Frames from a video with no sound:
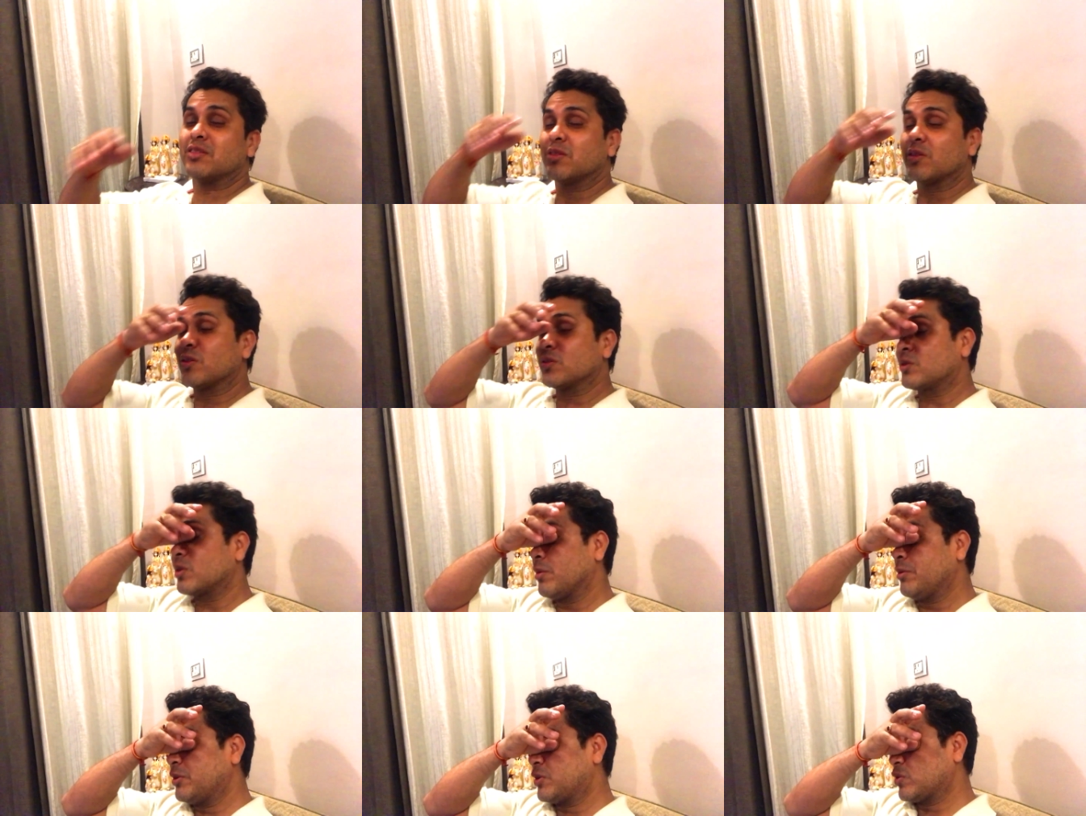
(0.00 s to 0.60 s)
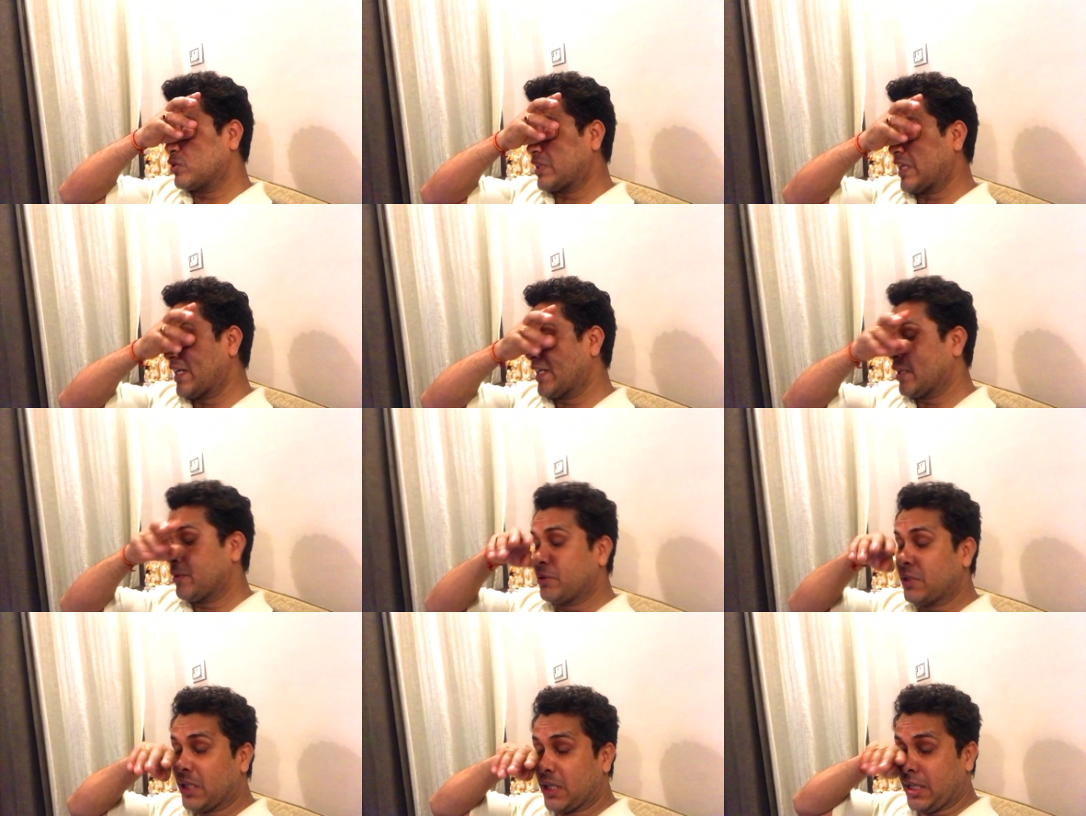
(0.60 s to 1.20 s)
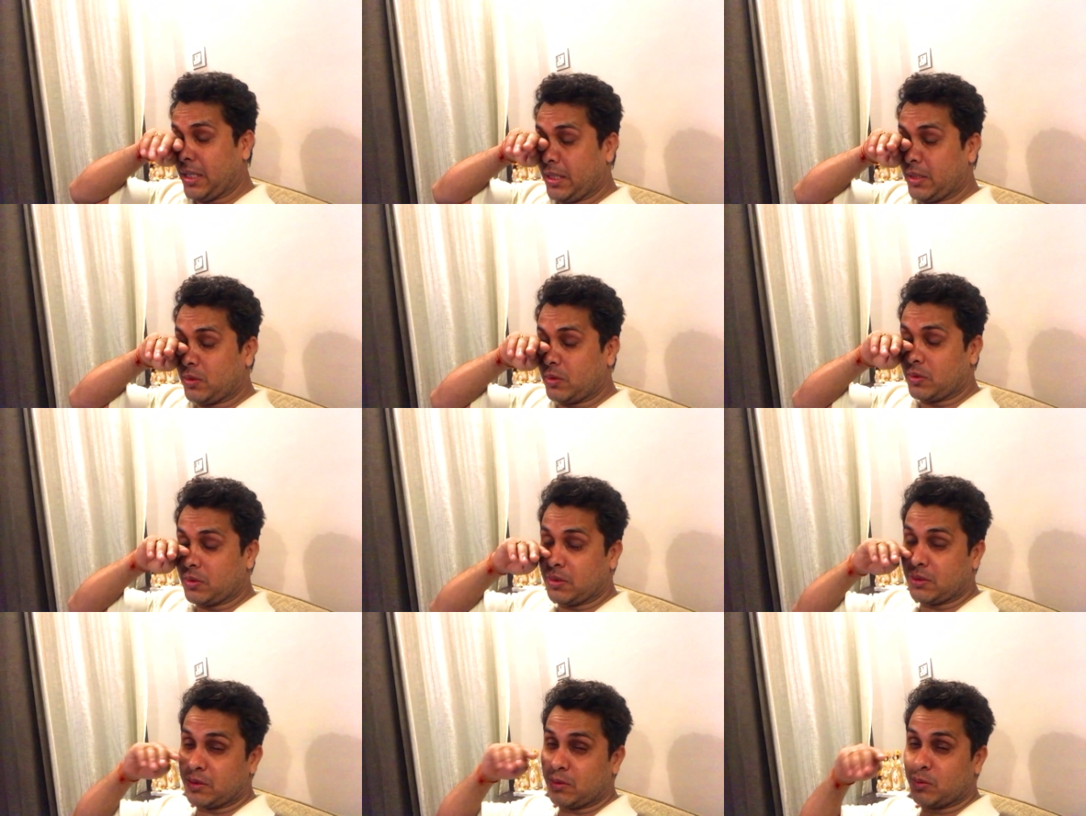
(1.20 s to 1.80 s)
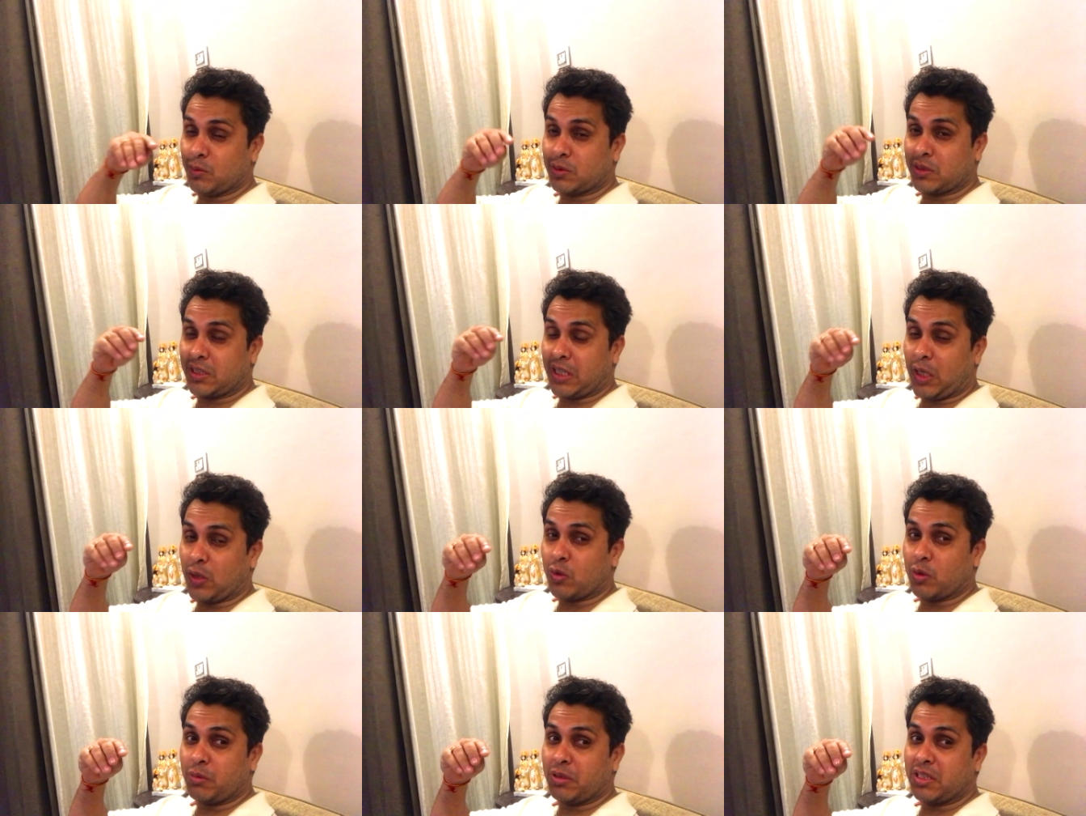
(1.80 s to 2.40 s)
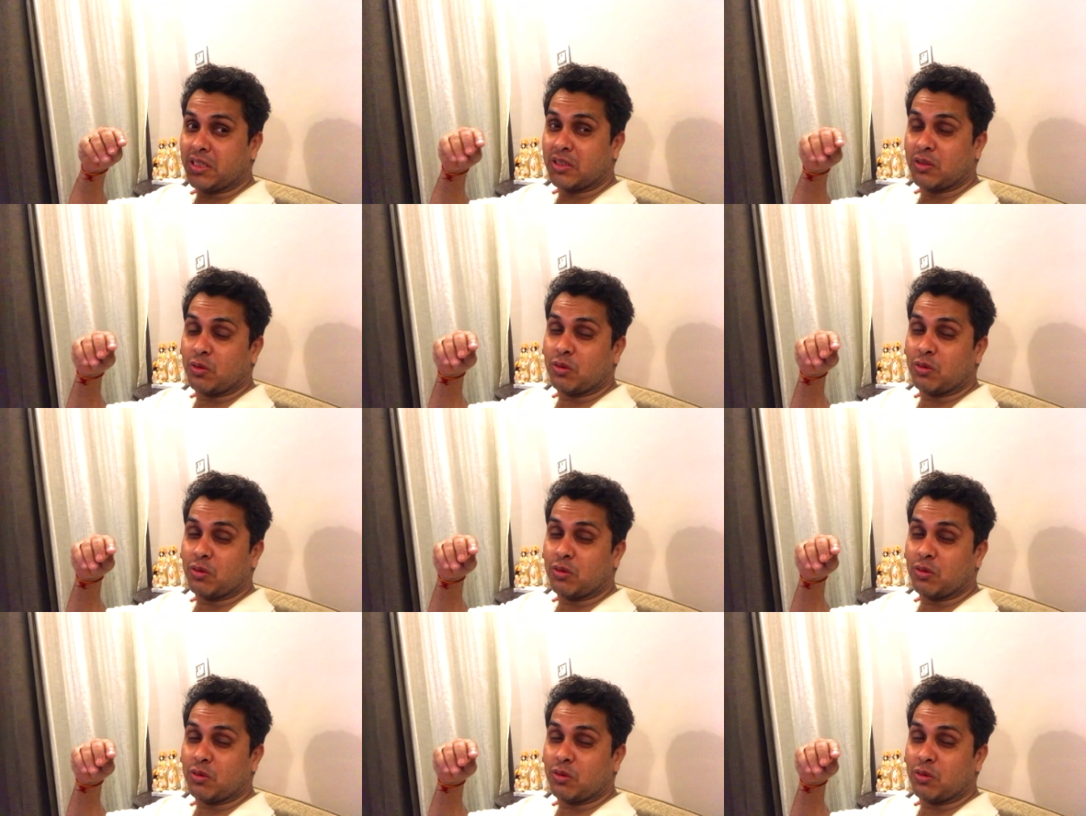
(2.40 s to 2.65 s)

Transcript: दोस्तों अभी तुषार के भी डाला है उसकी आंखों में